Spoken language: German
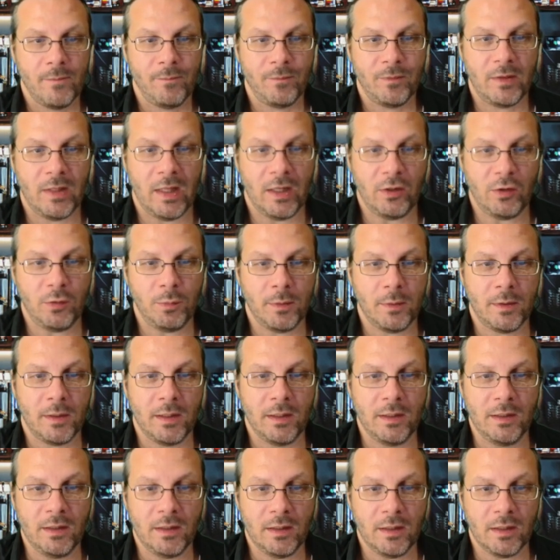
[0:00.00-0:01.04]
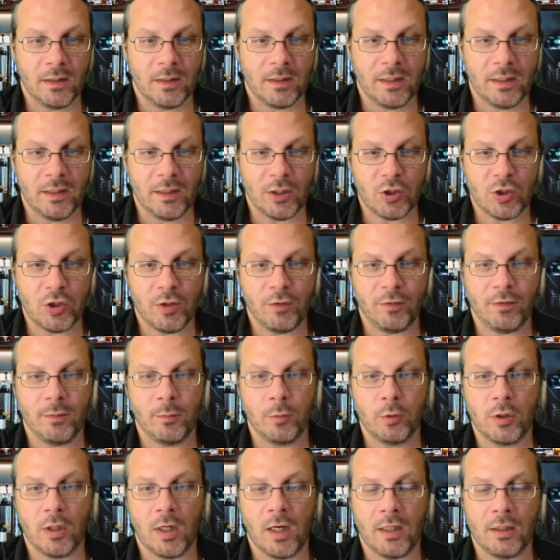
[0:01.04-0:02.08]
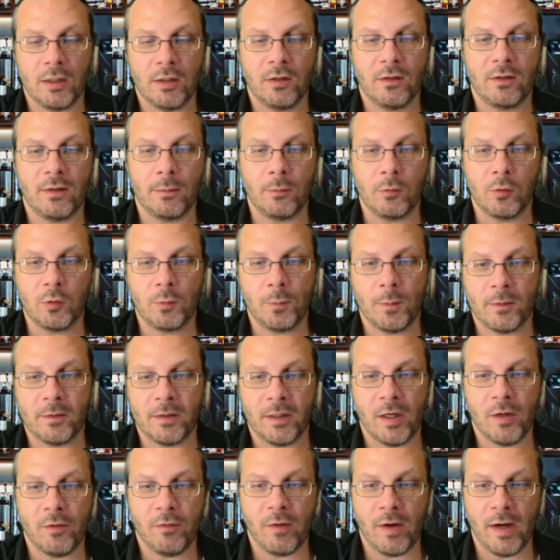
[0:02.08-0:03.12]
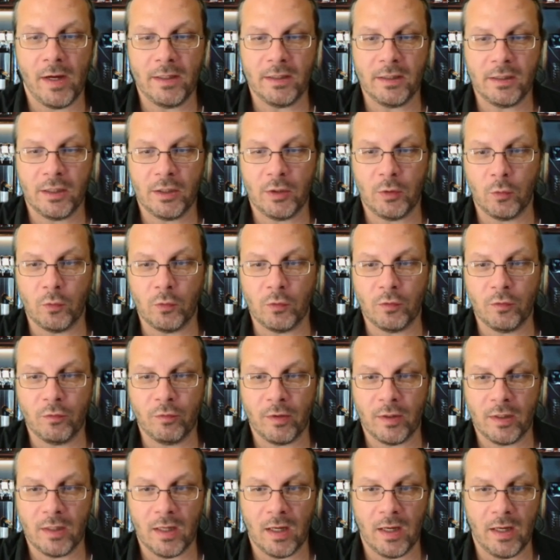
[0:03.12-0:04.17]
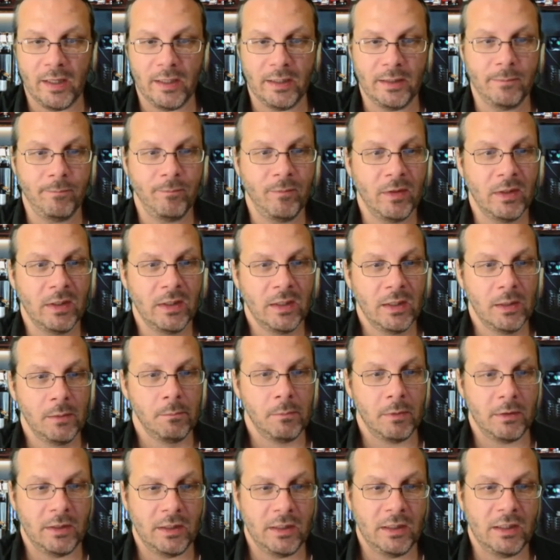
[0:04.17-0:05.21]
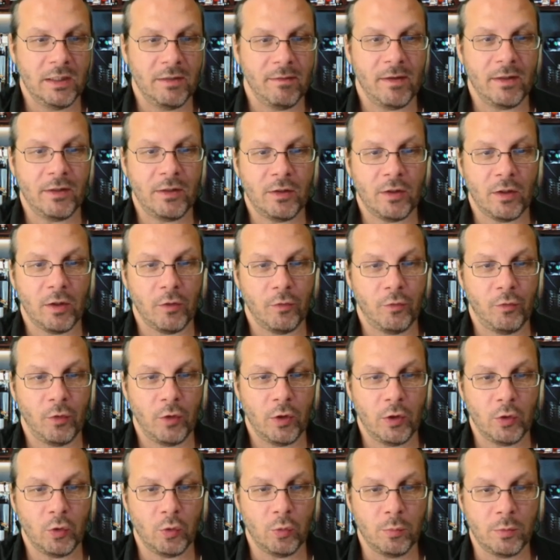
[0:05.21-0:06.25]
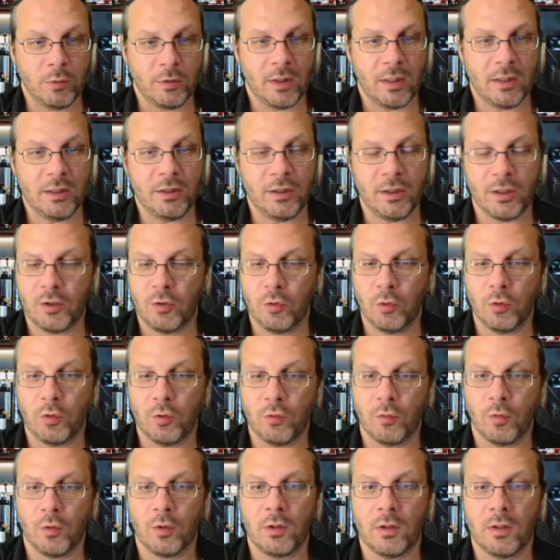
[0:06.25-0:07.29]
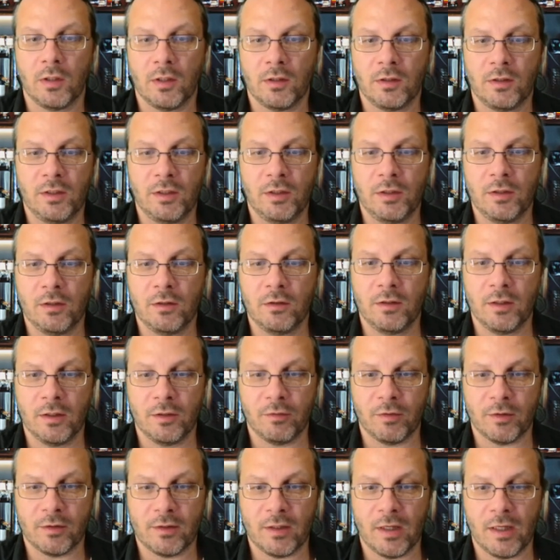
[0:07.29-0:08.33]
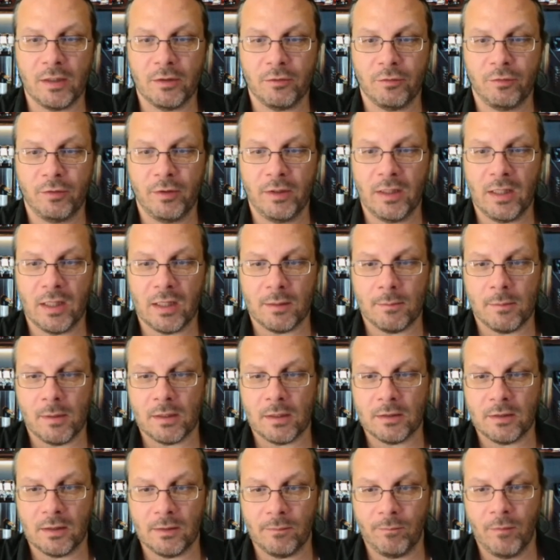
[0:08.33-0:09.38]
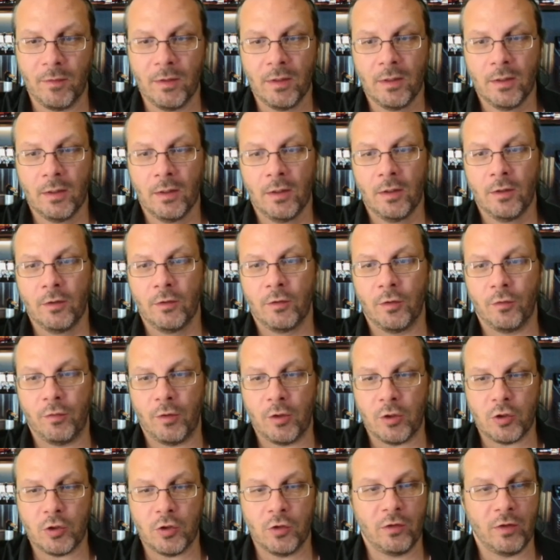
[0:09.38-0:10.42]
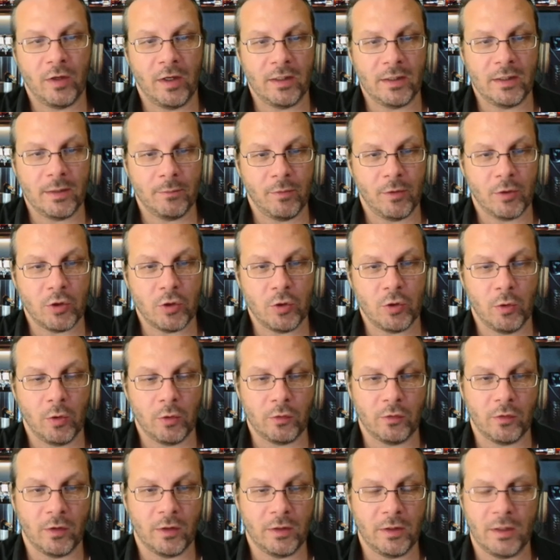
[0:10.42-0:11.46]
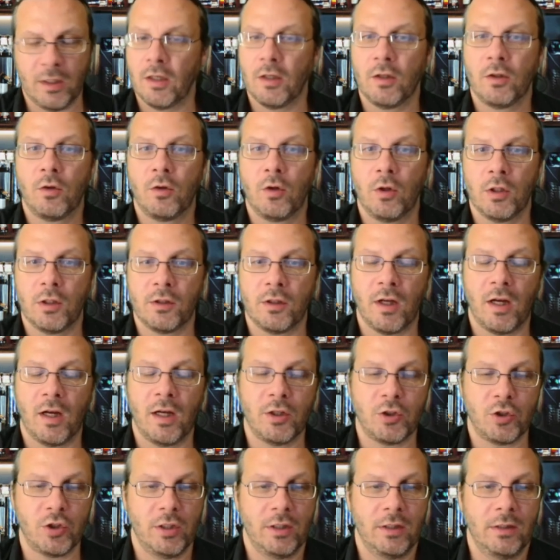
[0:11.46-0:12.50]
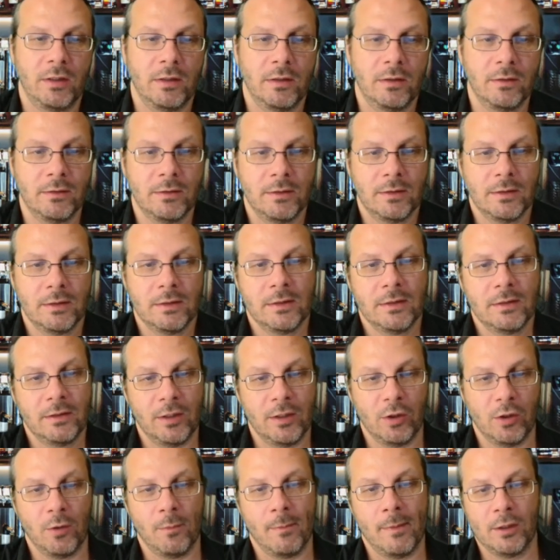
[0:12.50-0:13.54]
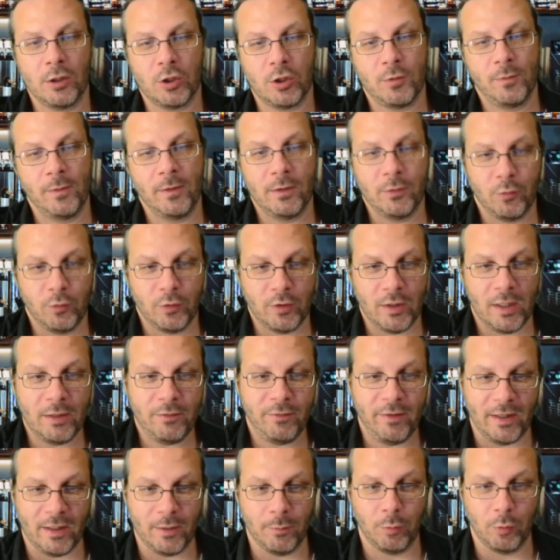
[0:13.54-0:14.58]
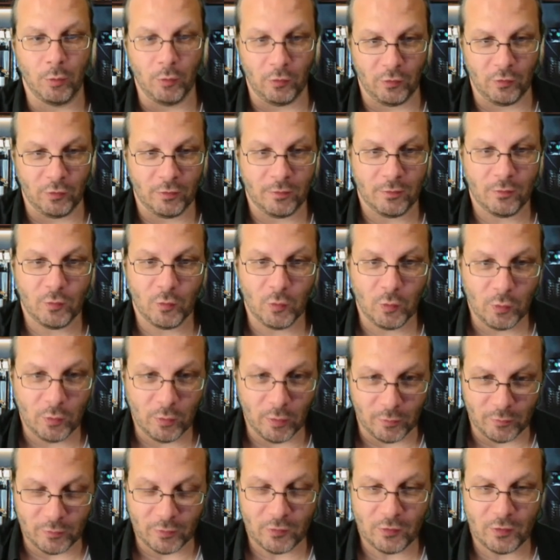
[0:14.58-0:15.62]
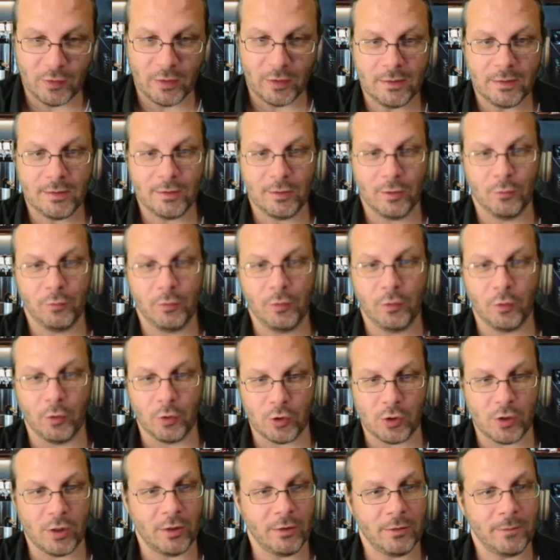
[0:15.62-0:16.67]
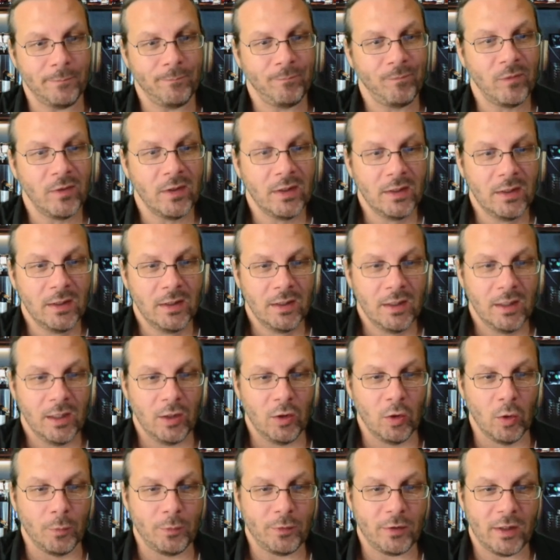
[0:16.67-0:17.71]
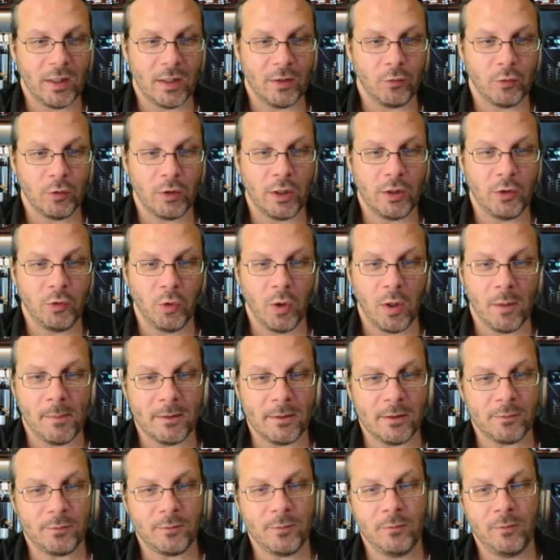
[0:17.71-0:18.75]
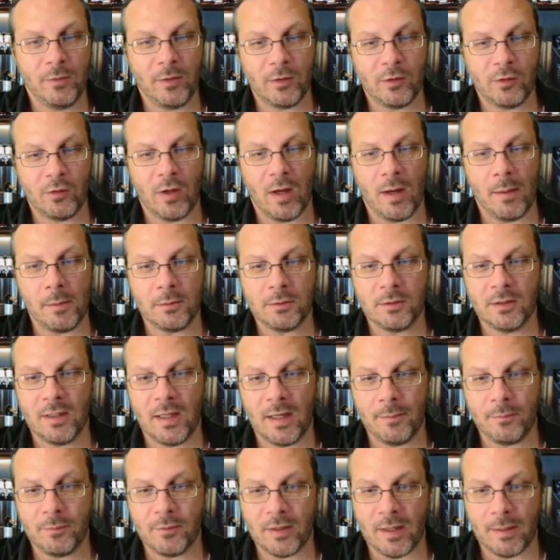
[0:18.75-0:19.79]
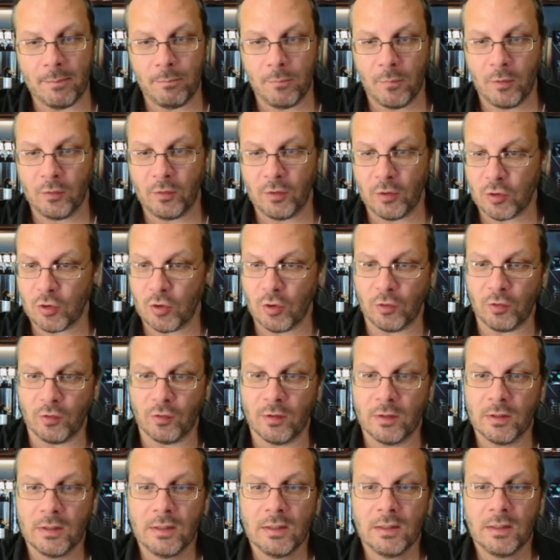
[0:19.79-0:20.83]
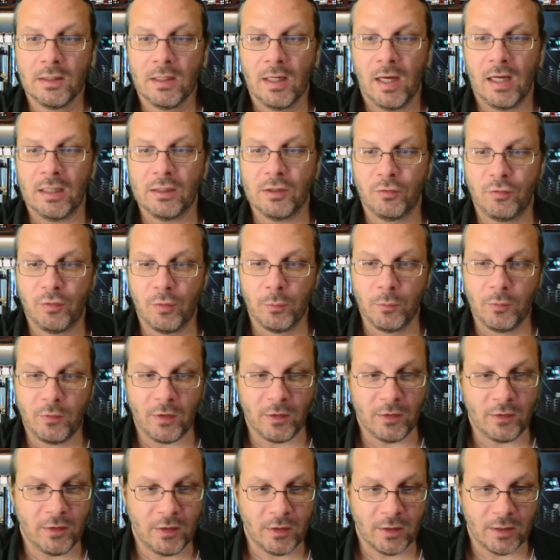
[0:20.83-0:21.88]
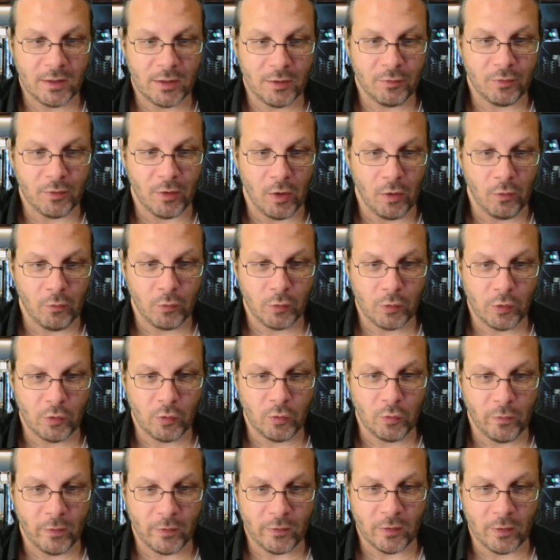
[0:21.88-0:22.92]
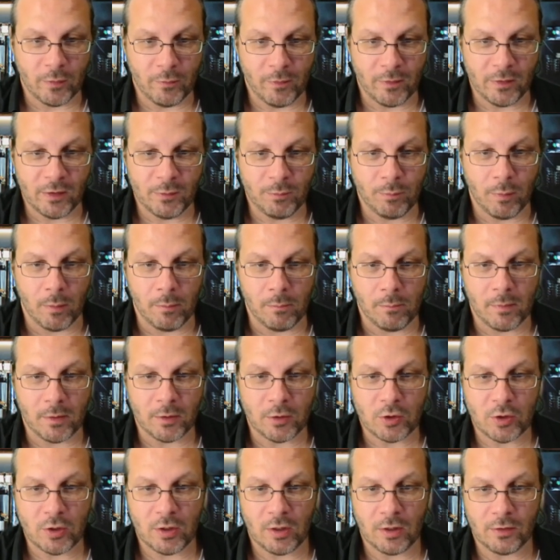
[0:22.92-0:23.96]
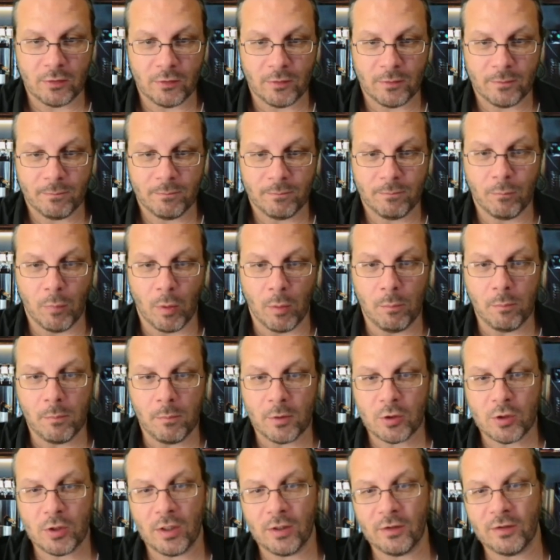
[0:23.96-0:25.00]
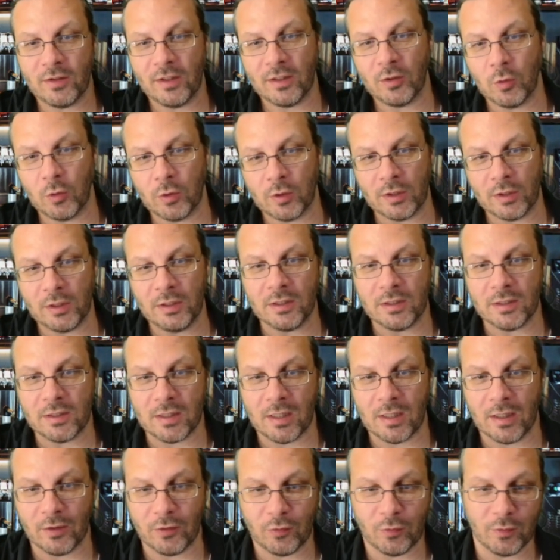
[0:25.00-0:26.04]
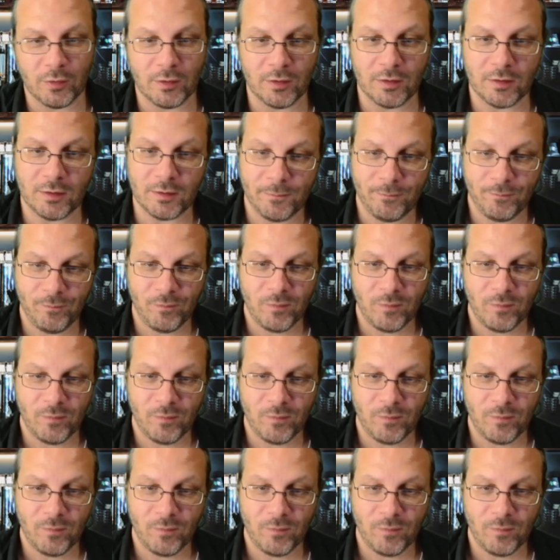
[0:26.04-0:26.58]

Gleich zu Beginn ging der Chef der moderaten Sammlungspartei auf einige der jüngsten Fälle ein, bei denen jeweils völlig Unbeteiligte getötet wurden, die den fatalen Fehler gemacht hatten, zur falschen Zeit am falschen Ort zu sein. Ja, Kollateralschäden. Ne? Der normale Schwede wird da halt weggeputzt. So läuft das genau wie in Deutschland. In Uppsala wurde ein junger Mann auf dem Weg zur Arbeit in einem Treppenhaus erschossen. Eine 25-jährige Frau wurde Zufallsopfer eines Bombenanschlags. Bombenanschlag ist halt auch richtig krass, finde ich.